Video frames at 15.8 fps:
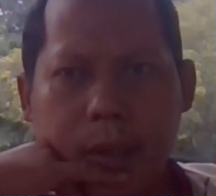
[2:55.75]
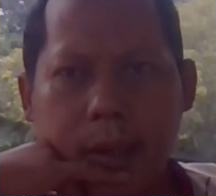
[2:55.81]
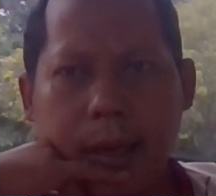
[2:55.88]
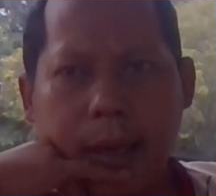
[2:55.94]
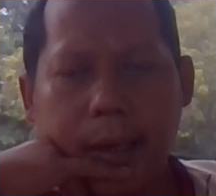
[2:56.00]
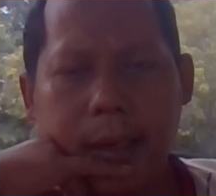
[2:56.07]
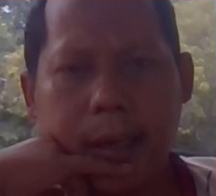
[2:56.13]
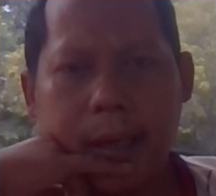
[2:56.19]

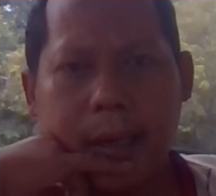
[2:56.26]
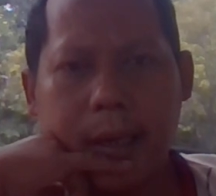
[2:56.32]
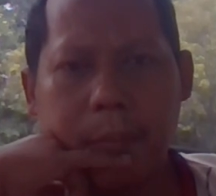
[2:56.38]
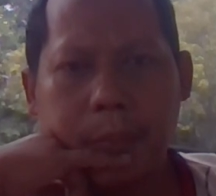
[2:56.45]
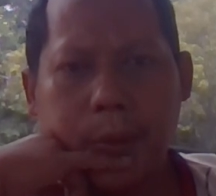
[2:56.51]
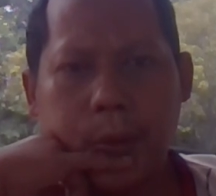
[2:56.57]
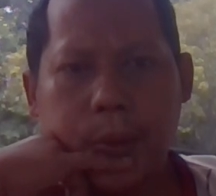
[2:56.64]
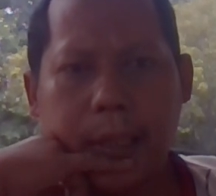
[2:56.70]
karena
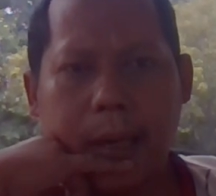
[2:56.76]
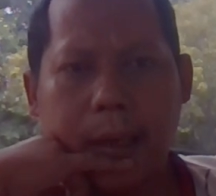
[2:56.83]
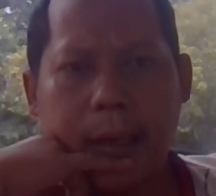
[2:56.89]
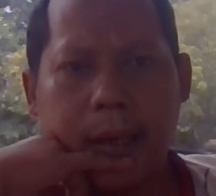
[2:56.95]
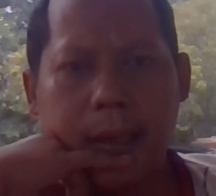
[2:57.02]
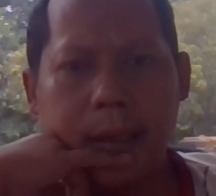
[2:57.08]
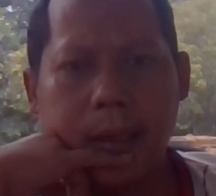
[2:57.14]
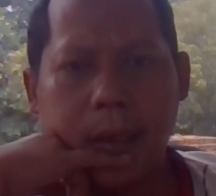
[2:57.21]

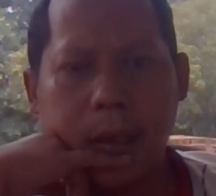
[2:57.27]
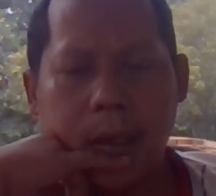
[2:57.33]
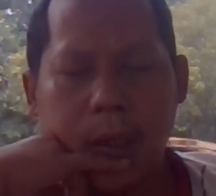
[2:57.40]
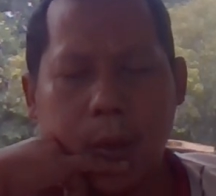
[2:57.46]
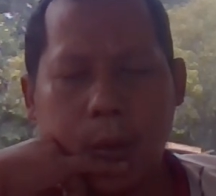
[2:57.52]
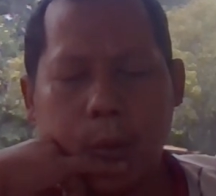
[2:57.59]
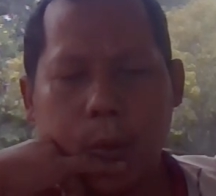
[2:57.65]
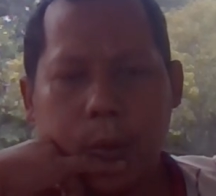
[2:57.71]
menyusahkan
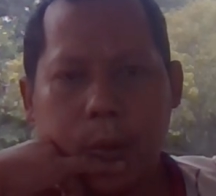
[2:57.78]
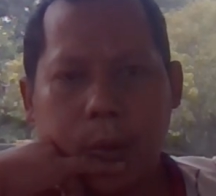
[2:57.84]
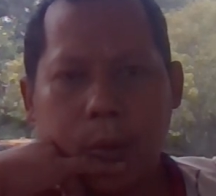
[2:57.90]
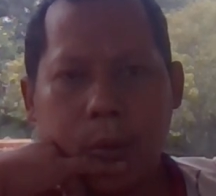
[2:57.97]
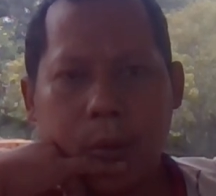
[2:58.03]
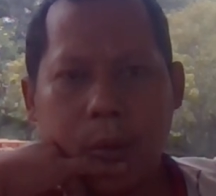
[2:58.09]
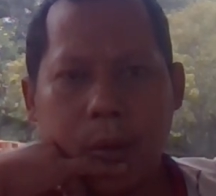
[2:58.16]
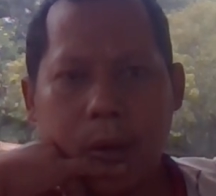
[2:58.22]

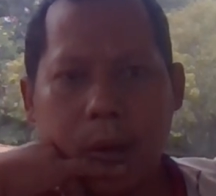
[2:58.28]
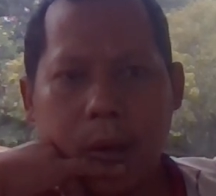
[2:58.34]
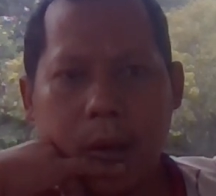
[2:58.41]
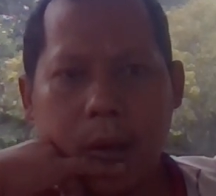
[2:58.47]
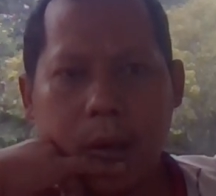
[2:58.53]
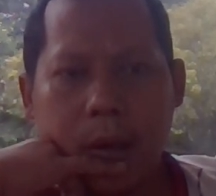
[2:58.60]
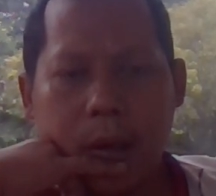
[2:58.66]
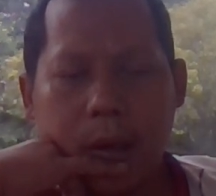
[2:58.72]
untuk
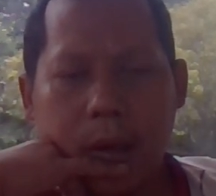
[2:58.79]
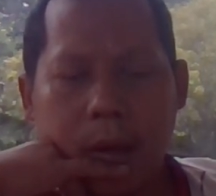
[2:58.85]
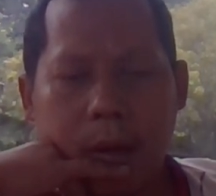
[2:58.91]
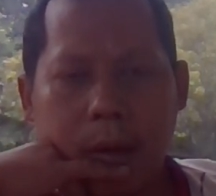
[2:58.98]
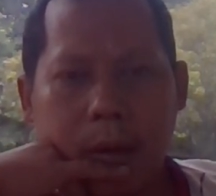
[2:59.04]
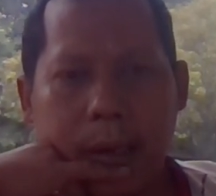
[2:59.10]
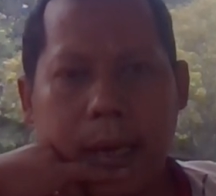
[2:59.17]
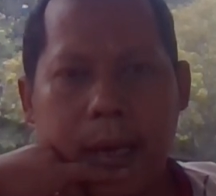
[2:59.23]
uh,
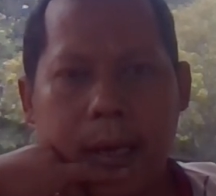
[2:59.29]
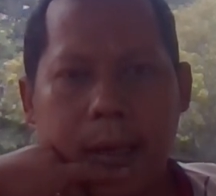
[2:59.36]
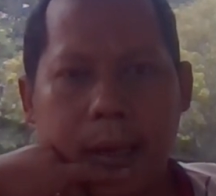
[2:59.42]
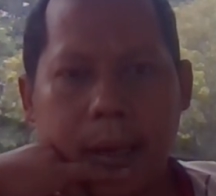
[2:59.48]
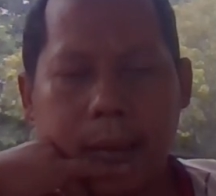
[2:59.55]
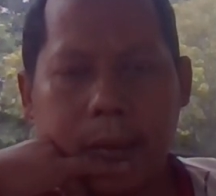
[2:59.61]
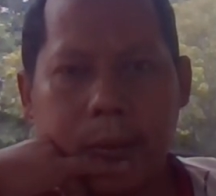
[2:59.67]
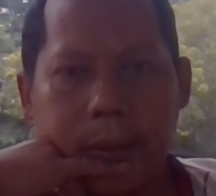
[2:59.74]
orang
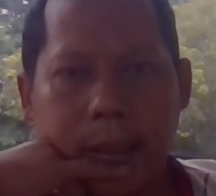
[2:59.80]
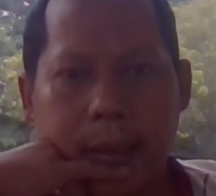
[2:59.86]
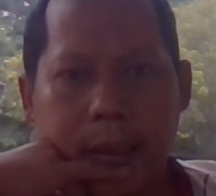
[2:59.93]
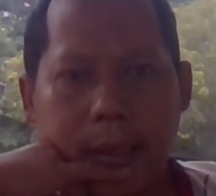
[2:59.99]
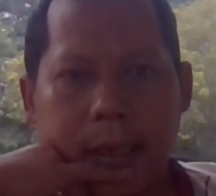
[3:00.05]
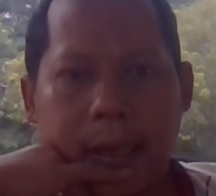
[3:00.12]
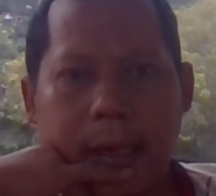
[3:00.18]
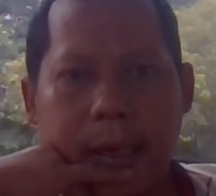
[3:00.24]
atau
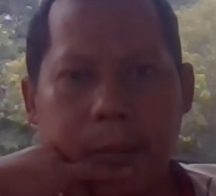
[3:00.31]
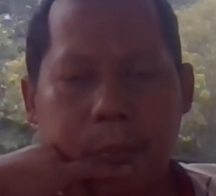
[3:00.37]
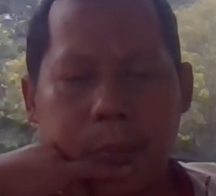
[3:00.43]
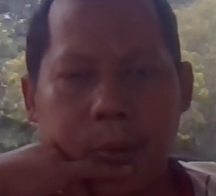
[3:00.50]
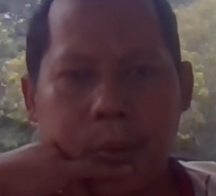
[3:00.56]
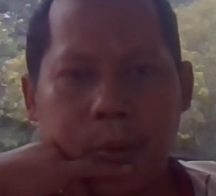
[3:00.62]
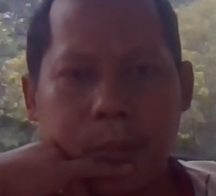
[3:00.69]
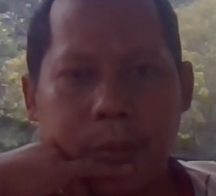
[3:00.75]
channel yang lain
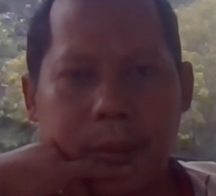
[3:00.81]
mau